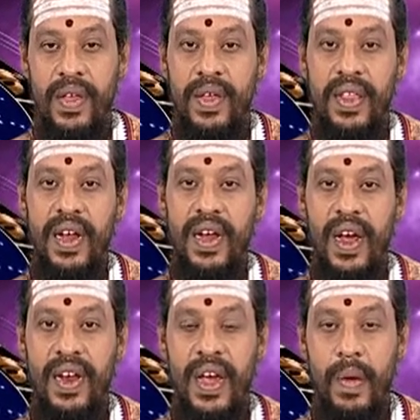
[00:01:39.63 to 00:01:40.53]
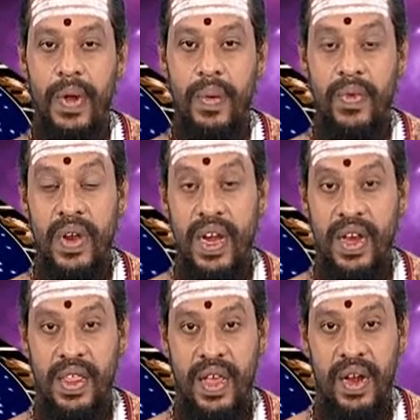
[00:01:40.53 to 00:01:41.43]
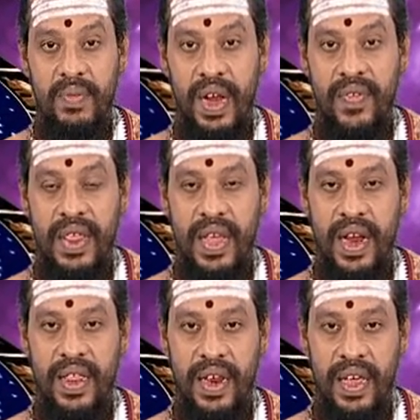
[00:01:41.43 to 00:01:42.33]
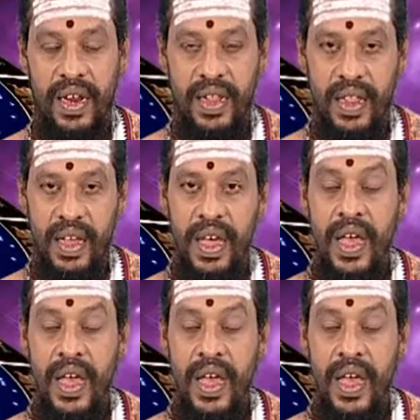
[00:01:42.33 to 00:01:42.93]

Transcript: சந்திரன் நான்காம் இடம் முன்னேற்ற ஸ்தானம் கல்வி ஸ்தானத்தில் இருந்து